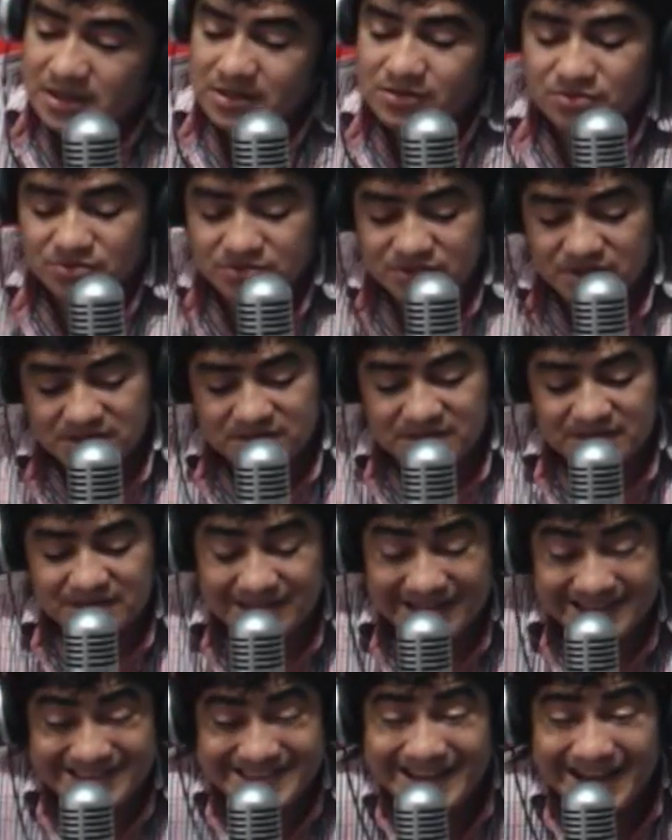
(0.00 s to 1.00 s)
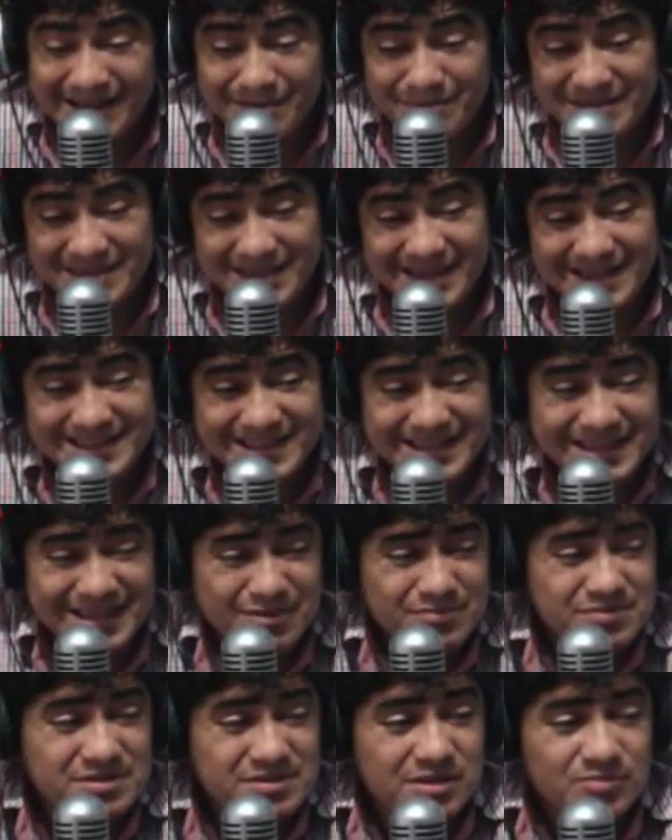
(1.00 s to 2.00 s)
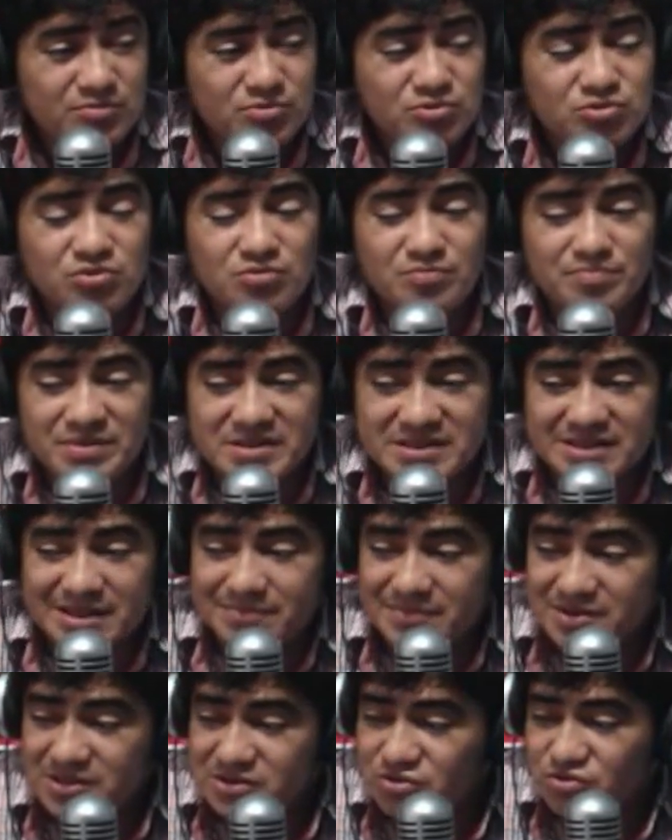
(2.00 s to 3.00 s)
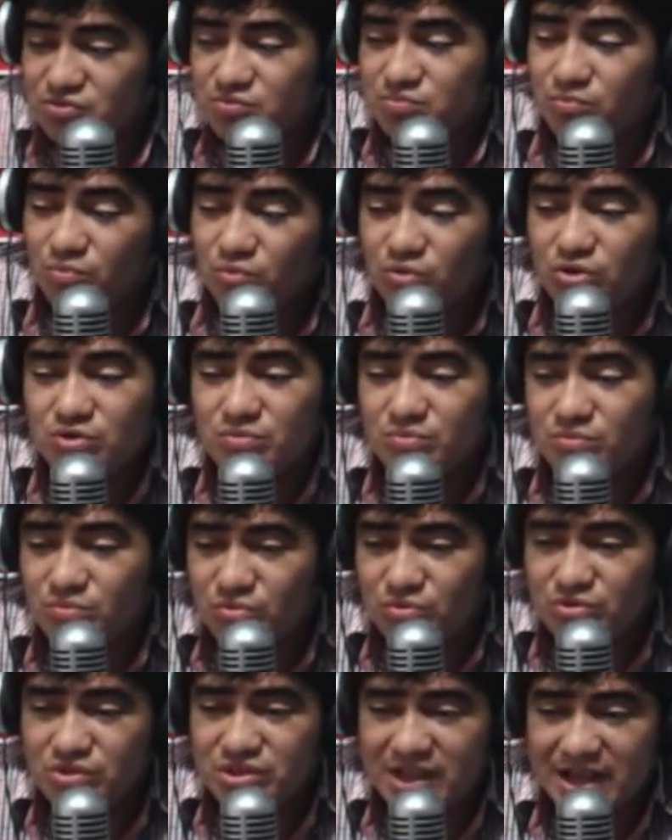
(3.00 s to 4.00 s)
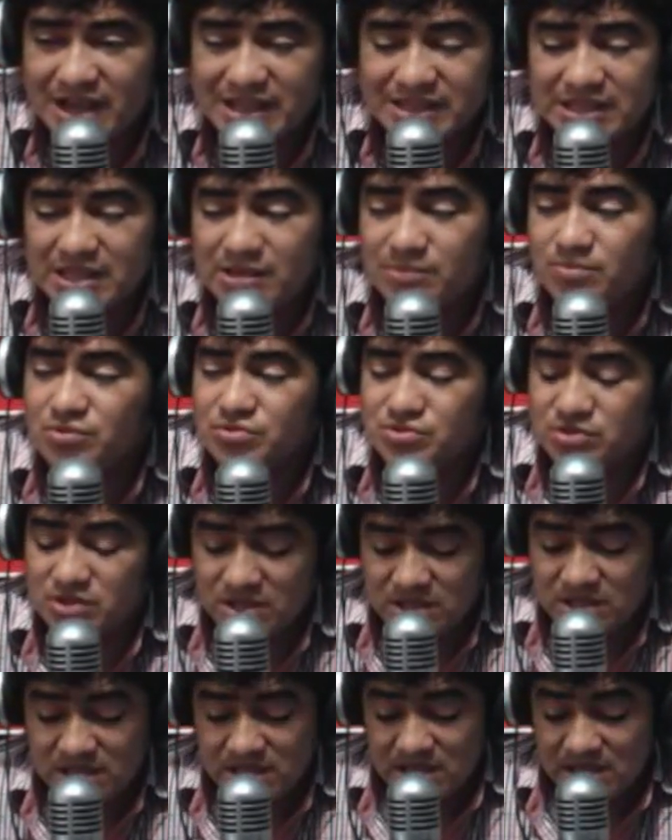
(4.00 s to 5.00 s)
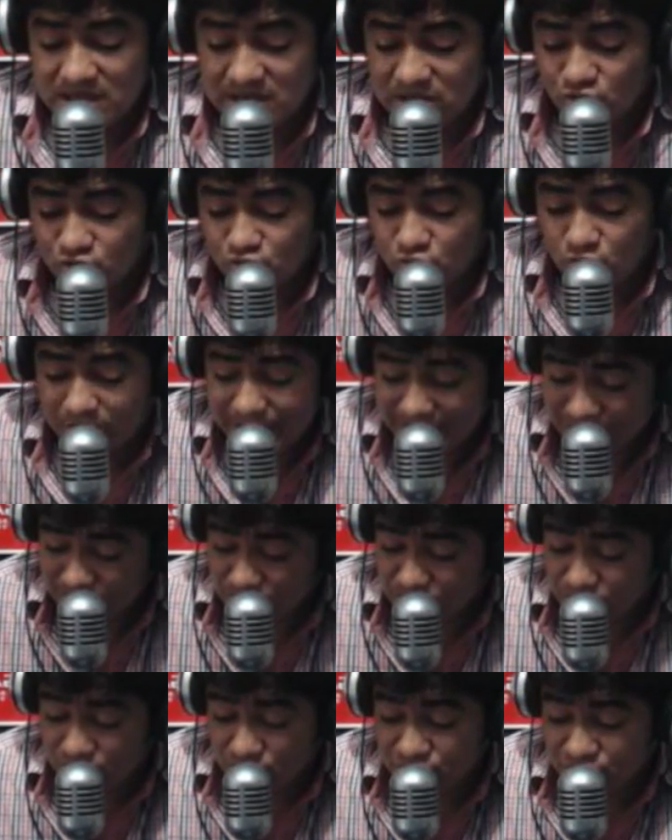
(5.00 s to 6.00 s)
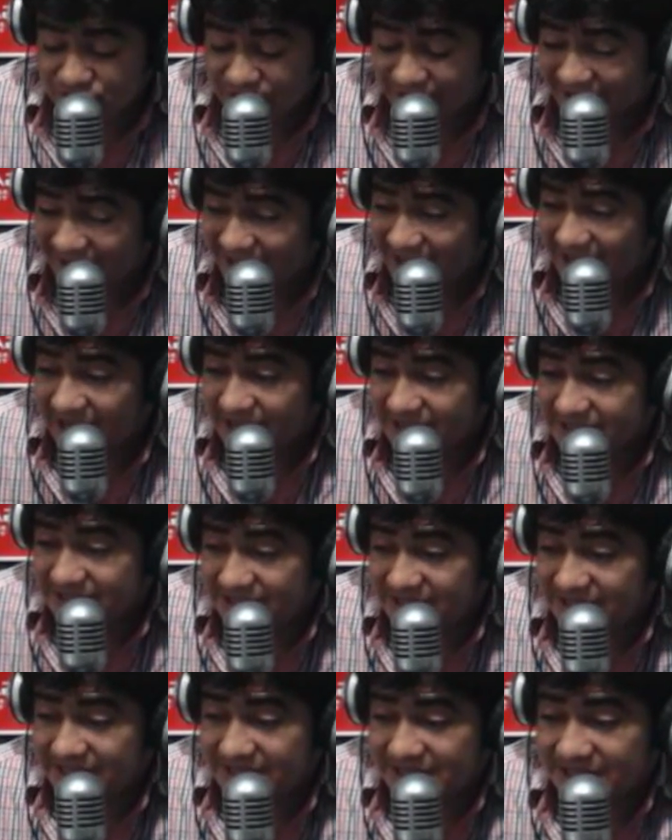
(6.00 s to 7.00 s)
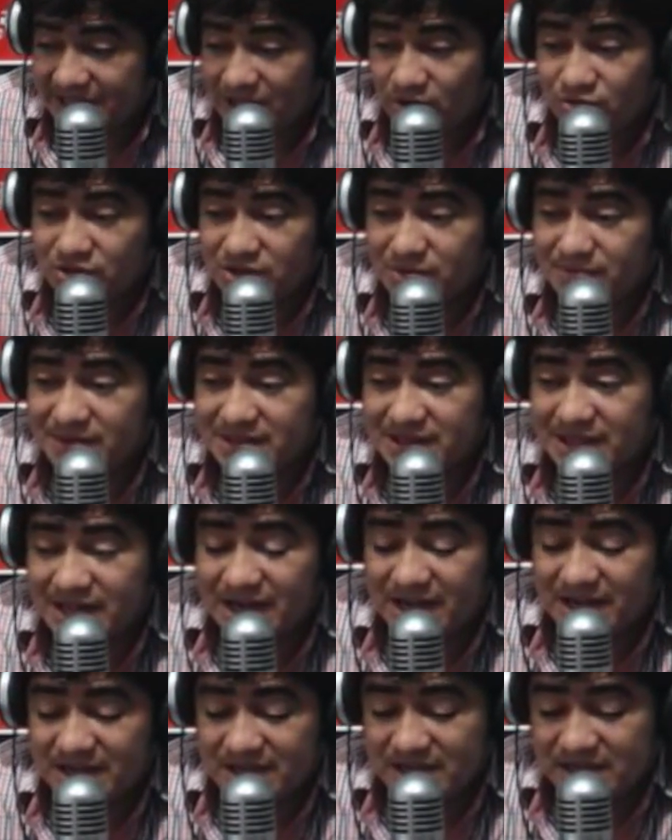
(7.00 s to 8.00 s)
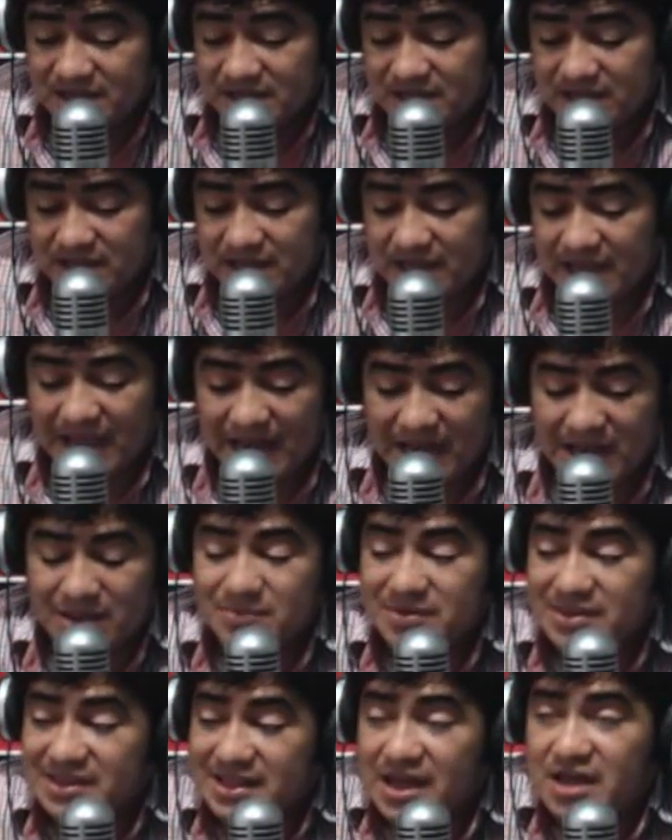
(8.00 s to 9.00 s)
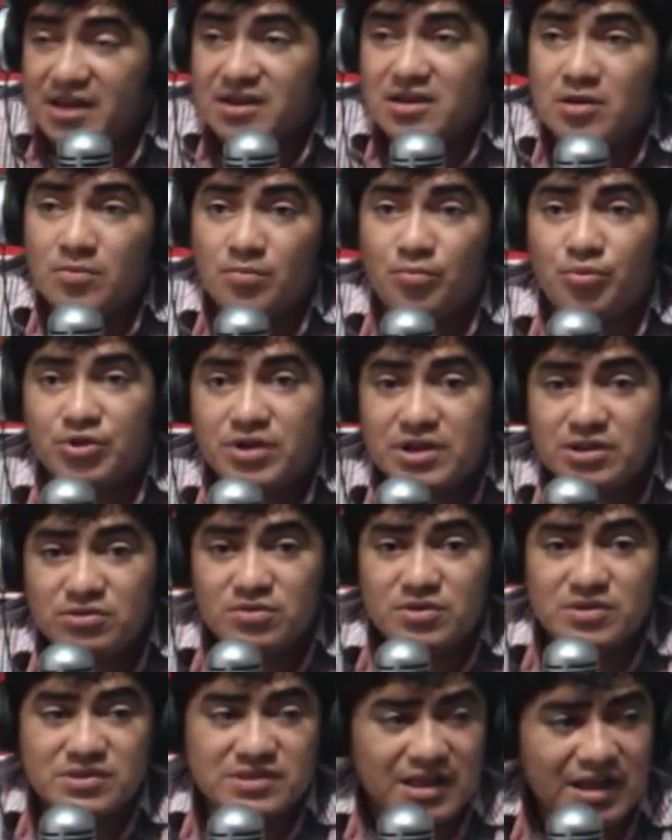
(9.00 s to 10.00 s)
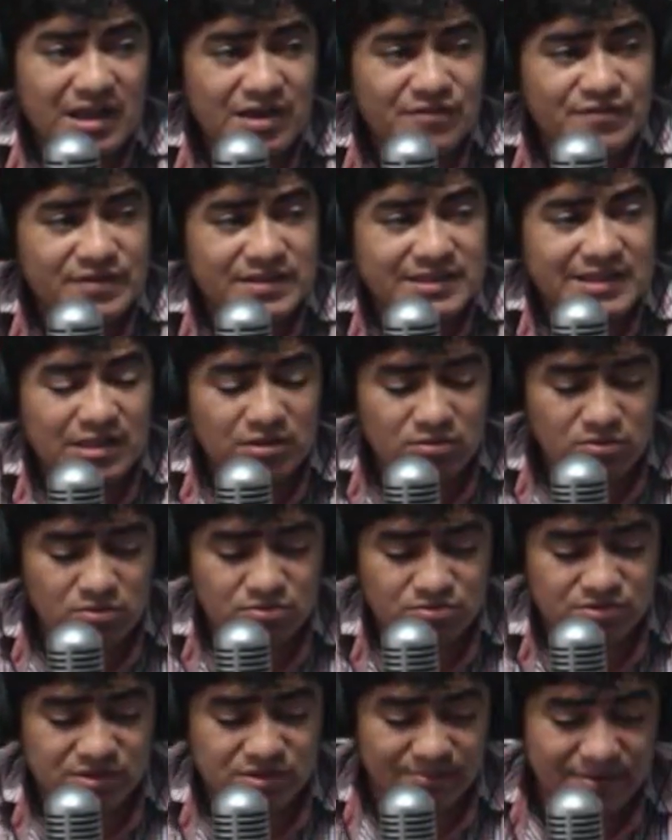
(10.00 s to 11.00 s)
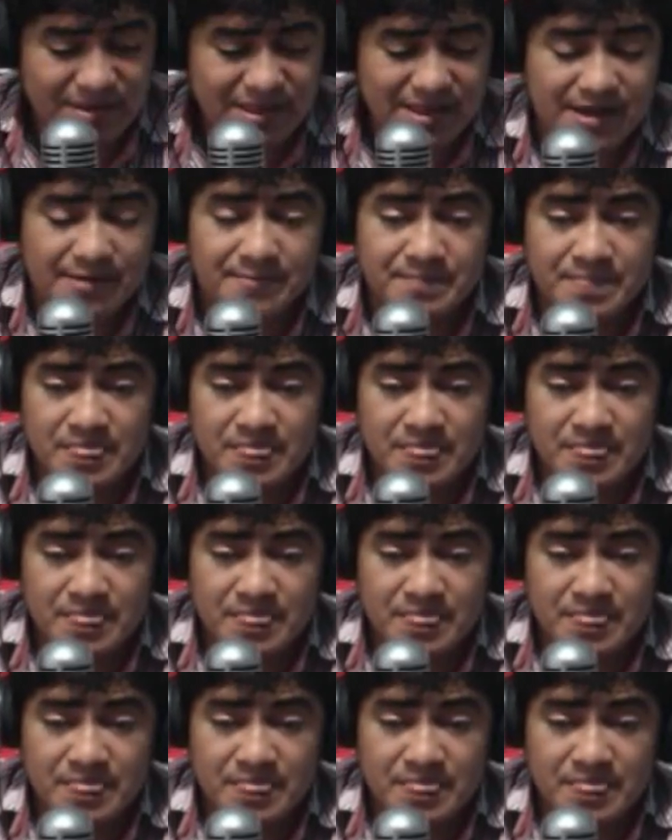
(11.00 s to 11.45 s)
Entonces, desde la mañana ya venimos con pensamientos muy, muy negativos, los cuales nos gustaría de alguna manera eliminar porque nos están afectando nuestra vida.